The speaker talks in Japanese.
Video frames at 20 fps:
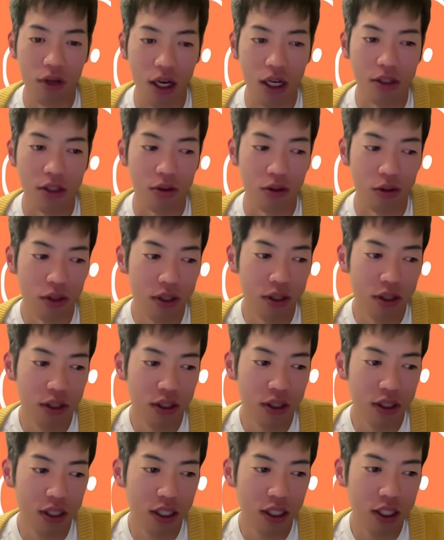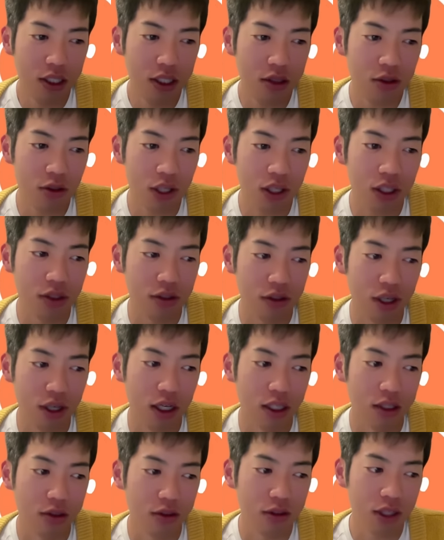いうか、その、維新とかです
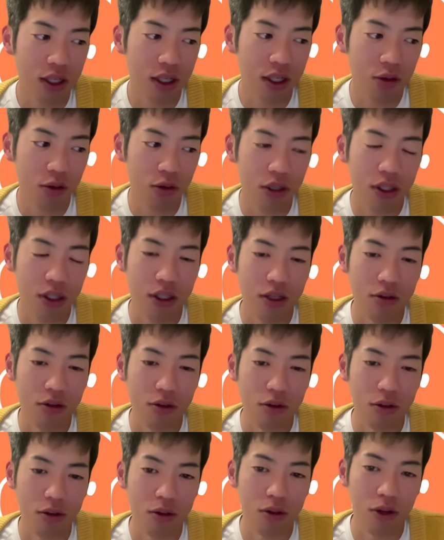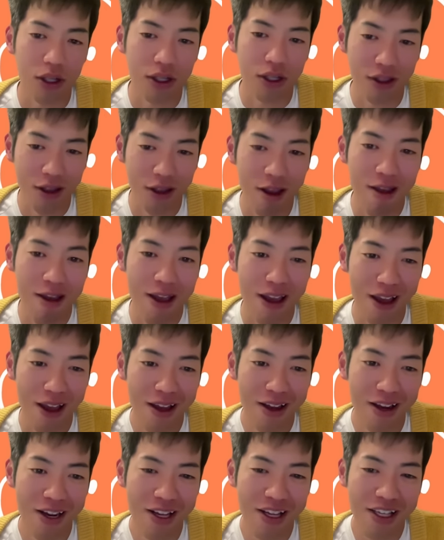ら、そんな評価できるとかって、
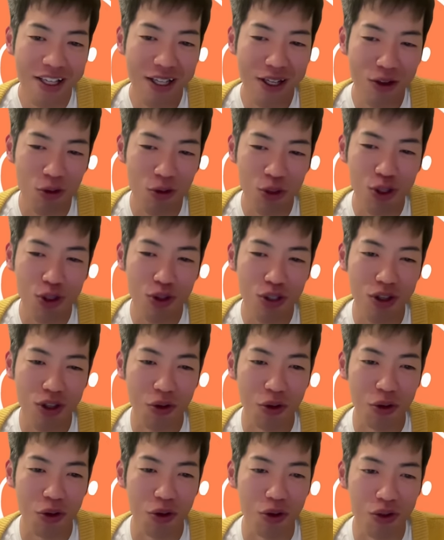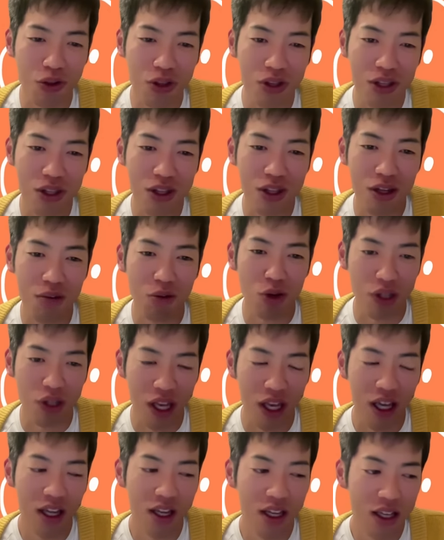いきなり腰折れたこと言っても
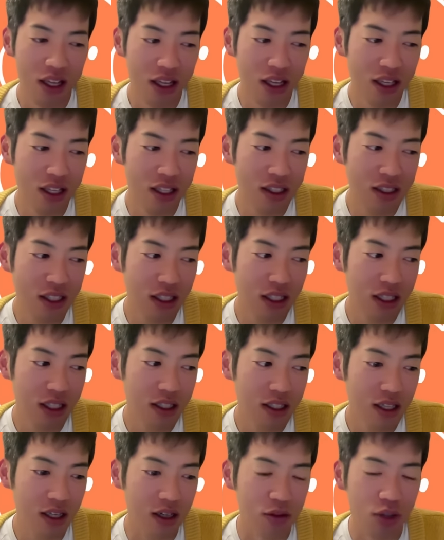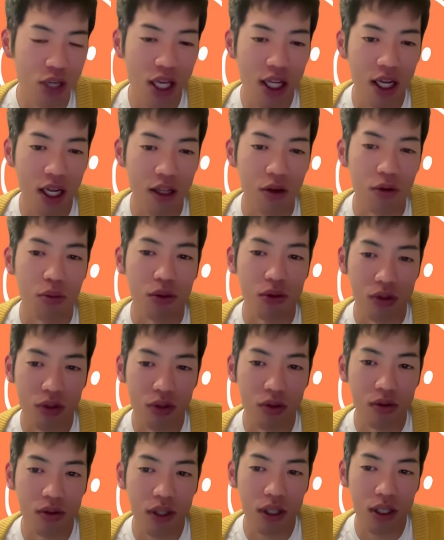ね、全然なんか受けないと思うんで
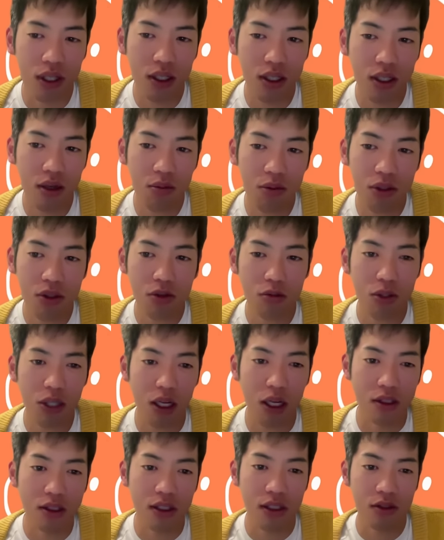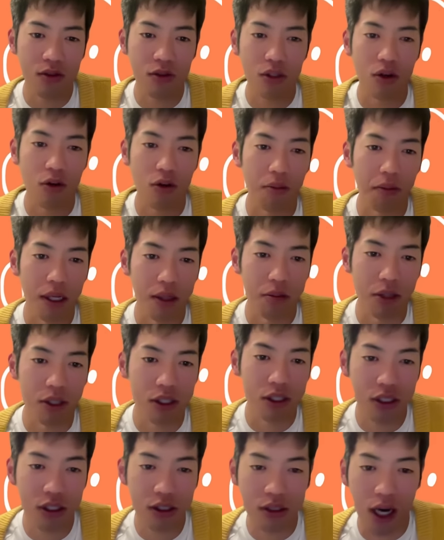すよ。で、立憲民主党みたいなスタンス取った方が、まあ今
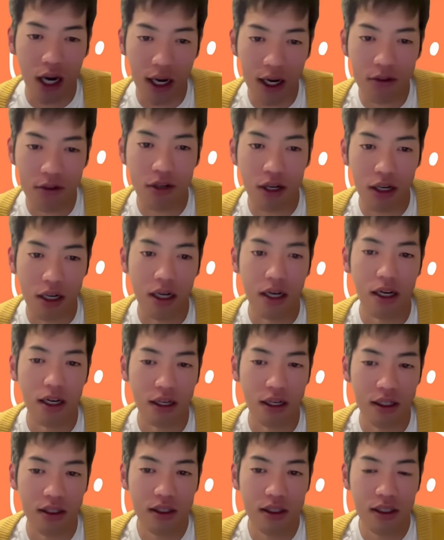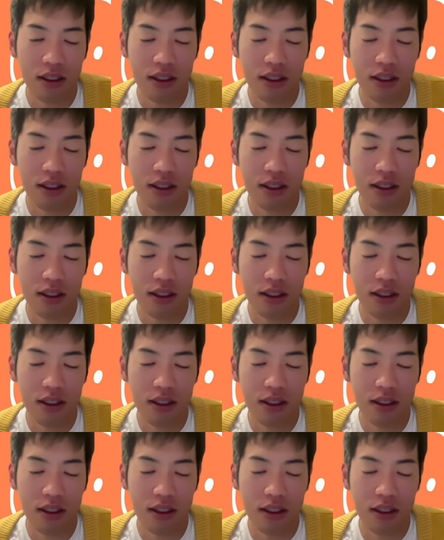支持率上がるから、